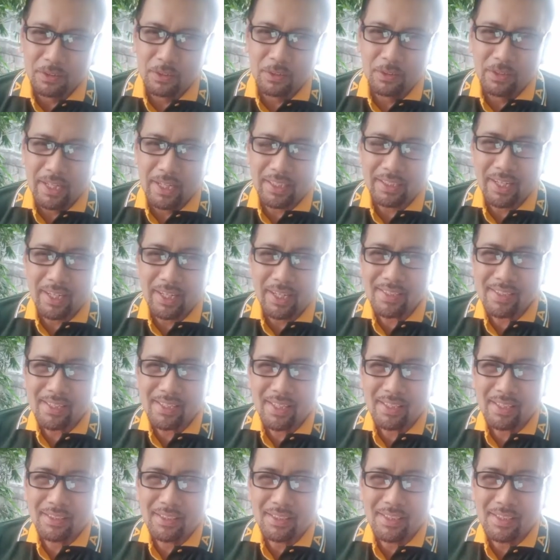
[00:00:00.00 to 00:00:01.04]
like I
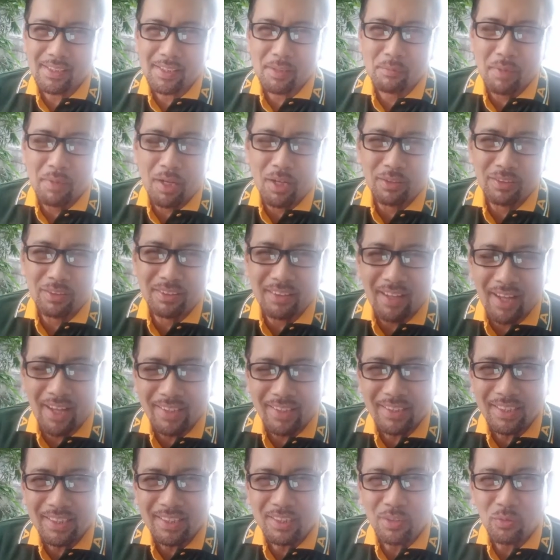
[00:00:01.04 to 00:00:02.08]
said, this is about
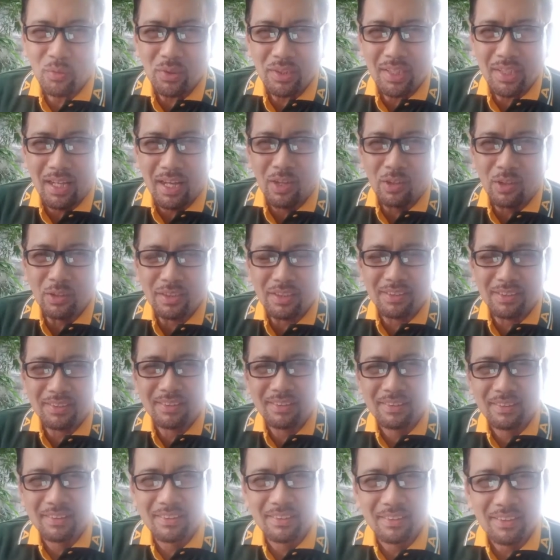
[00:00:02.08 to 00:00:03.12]
dying without
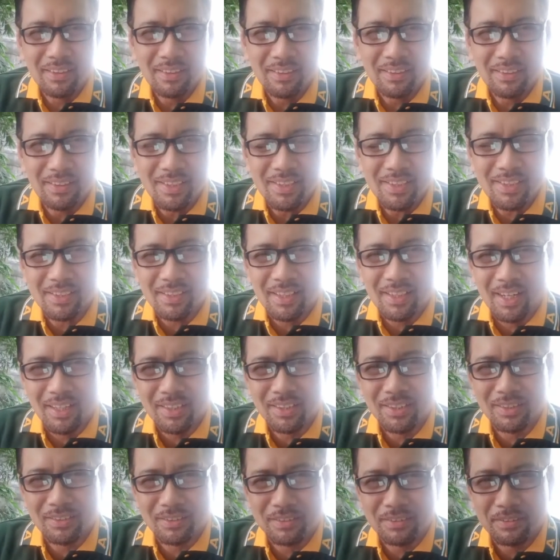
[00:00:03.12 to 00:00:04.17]

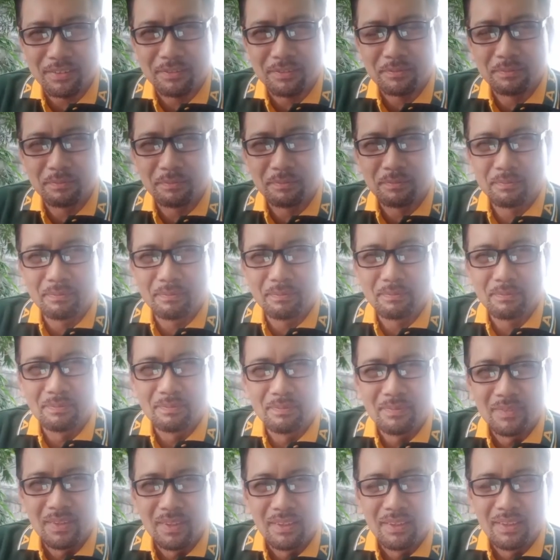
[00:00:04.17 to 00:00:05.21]
instruction.
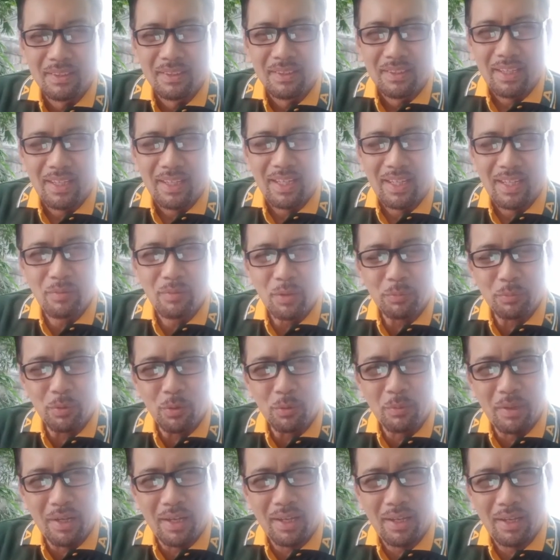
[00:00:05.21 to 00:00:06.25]
Alam niyo
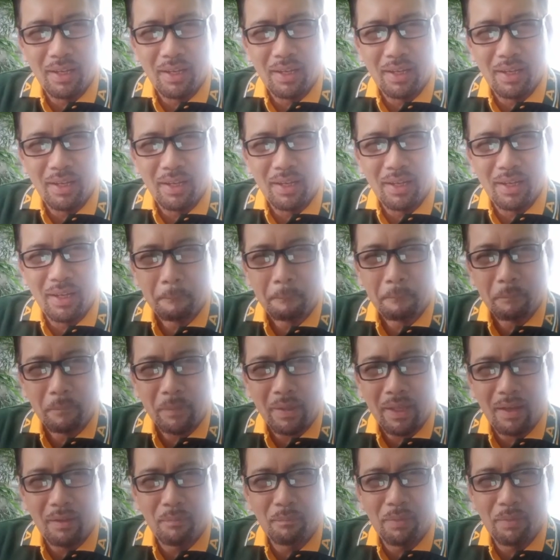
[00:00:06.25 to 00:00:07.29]
po ba
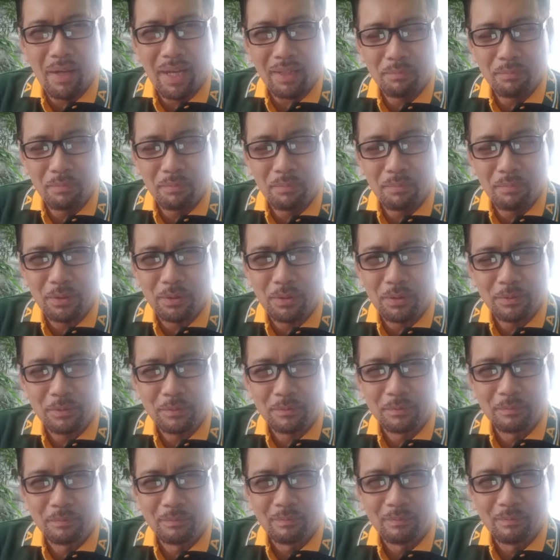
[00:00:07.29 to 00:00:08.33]
na ang Bible,
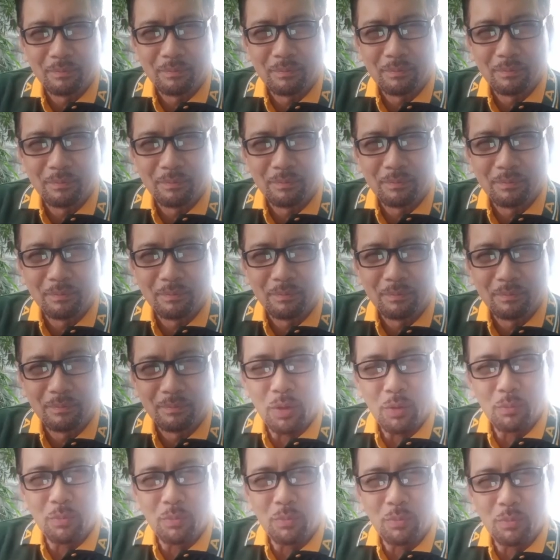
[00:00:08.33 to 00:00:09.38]

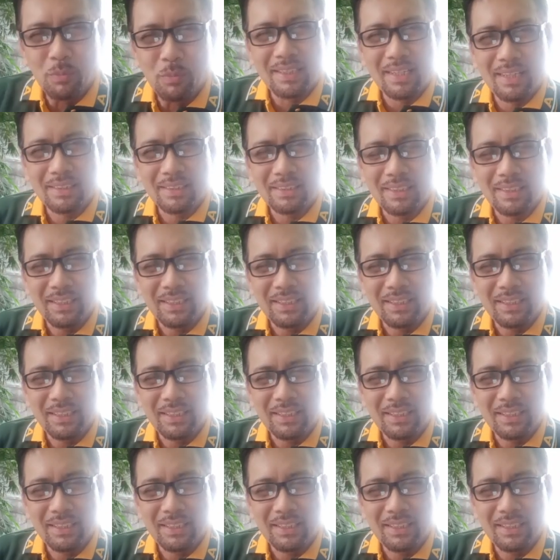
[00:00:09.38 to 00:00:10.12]
kung natin ang